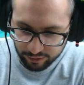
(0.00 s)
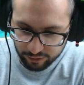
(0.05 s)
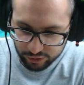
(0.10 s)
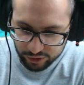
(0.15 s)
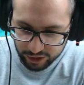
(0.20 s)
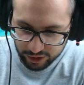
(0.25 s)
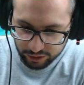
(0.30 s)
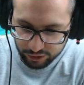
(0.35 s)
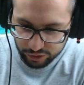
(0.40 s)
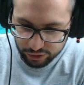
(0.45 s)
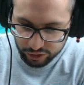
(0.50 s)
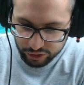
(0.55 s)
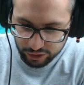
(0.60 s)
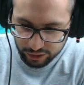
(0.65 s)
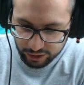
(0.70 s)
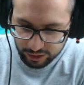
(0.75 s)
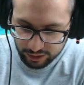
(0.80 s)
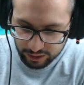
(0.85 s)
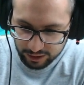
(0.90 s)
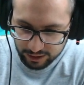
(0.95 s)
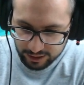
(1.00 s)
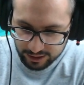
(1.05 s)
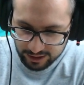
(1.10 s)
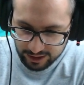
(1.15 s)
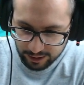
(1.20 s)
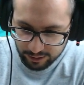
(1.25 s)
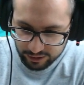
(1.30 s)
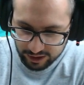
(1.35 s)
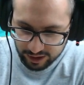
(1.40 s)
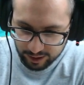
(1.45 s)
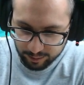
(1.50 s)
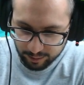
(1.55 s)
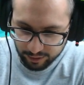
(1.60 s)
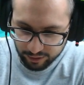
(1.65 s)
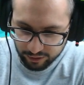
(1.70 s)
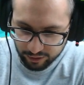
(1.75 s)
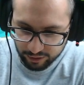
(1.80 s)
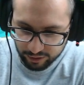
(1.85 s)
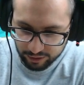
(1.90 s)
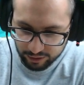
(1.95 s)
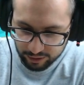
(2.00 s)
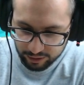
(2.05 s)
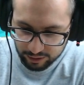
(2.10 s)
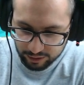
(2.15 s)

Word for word: chicos. Estamos en el pozo.